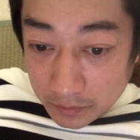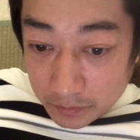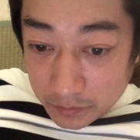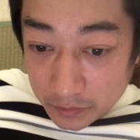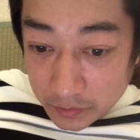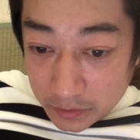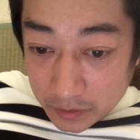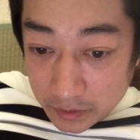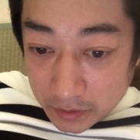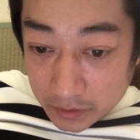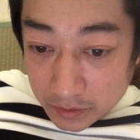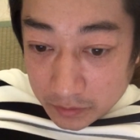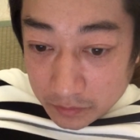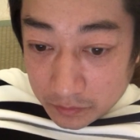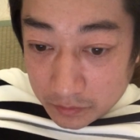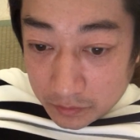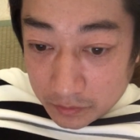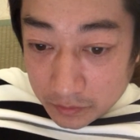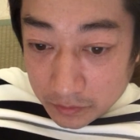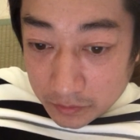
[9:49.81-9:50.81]
物質
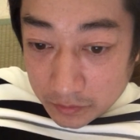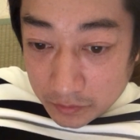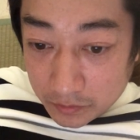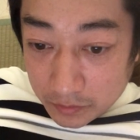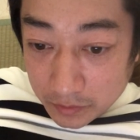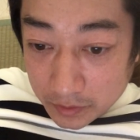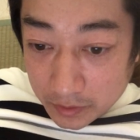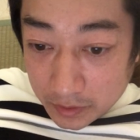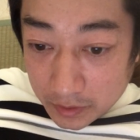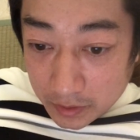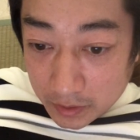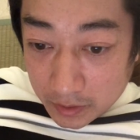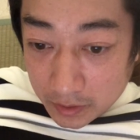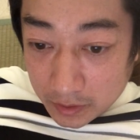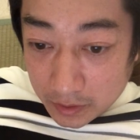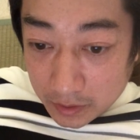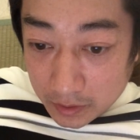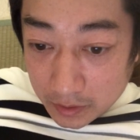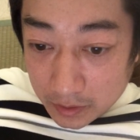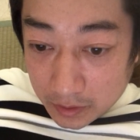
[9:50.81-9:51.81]
を蒸気
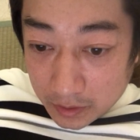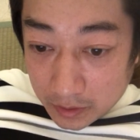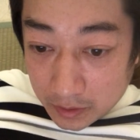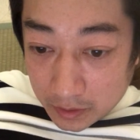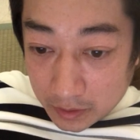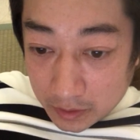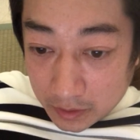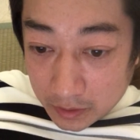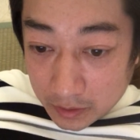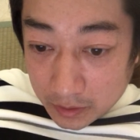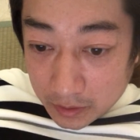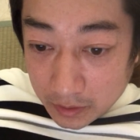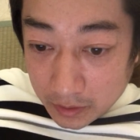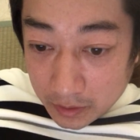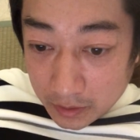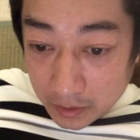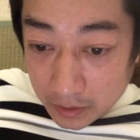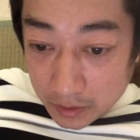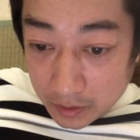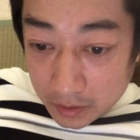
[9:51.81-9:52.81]
やあ
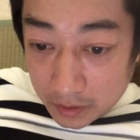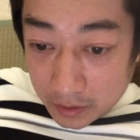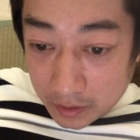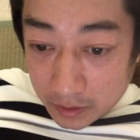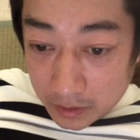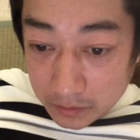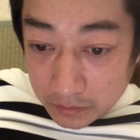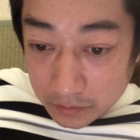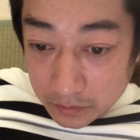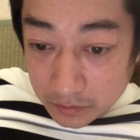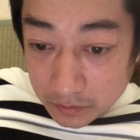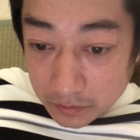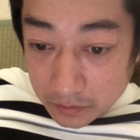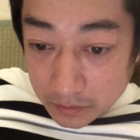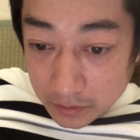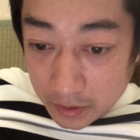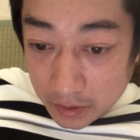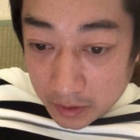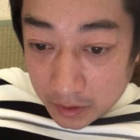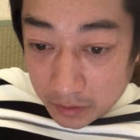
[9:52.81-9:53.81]
エアー
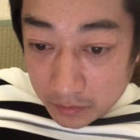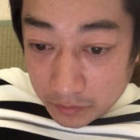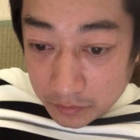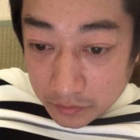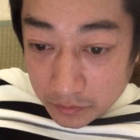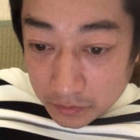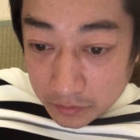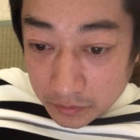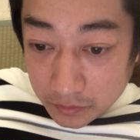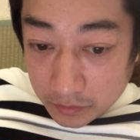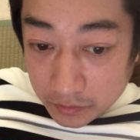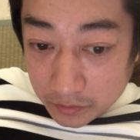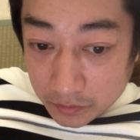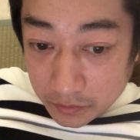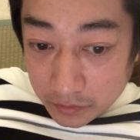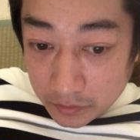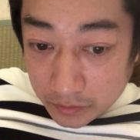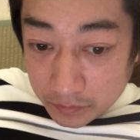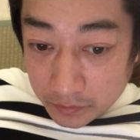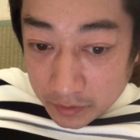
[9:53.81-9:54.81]
ルエアロゾル
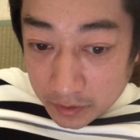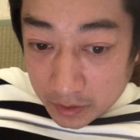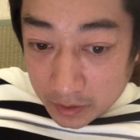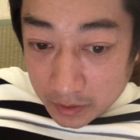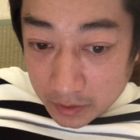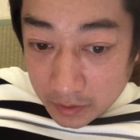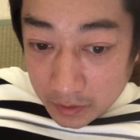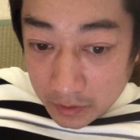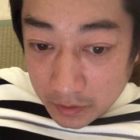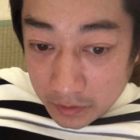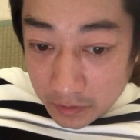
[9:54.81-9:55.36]
と呼ぶが